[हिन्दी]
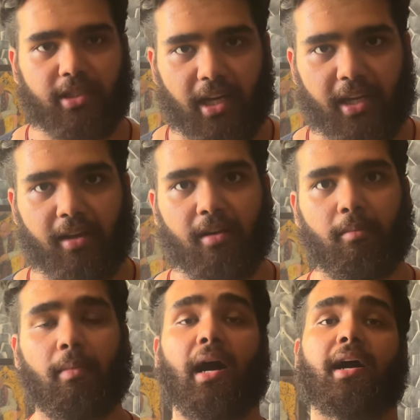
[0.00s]
जा रही है
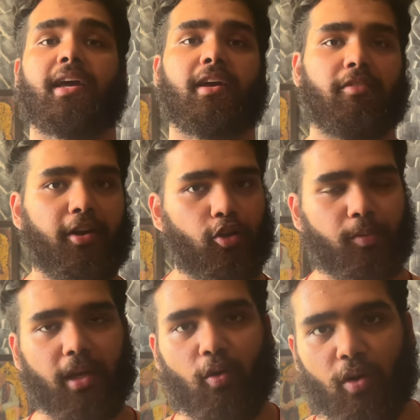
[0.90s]
मैं आगे वीडियोस
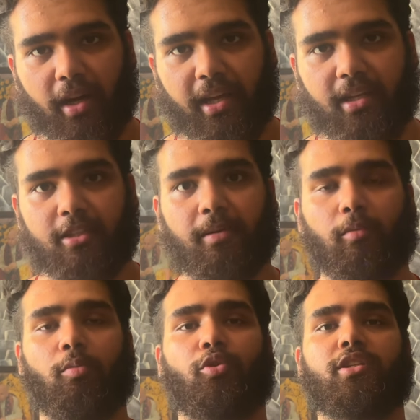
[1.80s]
बनाऊंगा डेली जिसमें
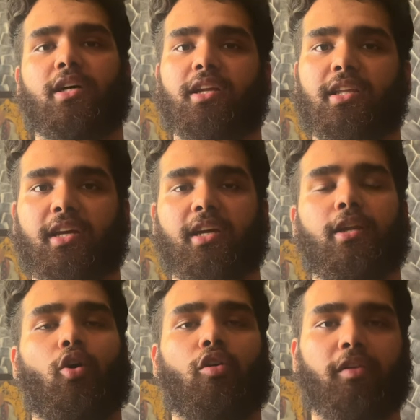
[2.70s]
आपको पूरी जर्नी दिखेगी
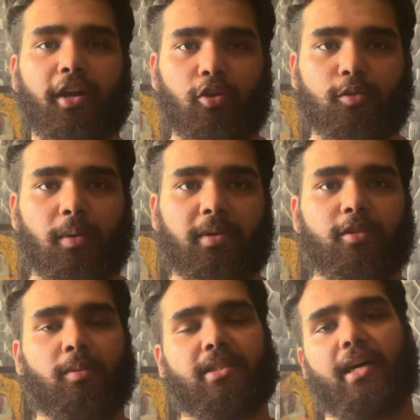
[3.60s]
लॉन्ग वीडियोस में भी
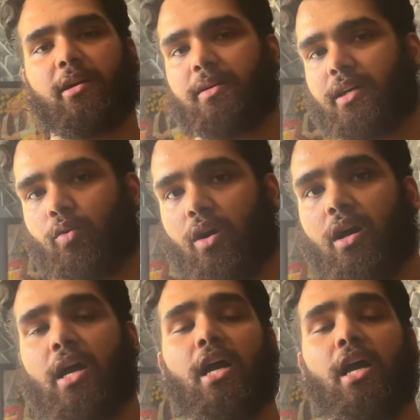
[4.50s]
जिसमें सारा बताऊंगा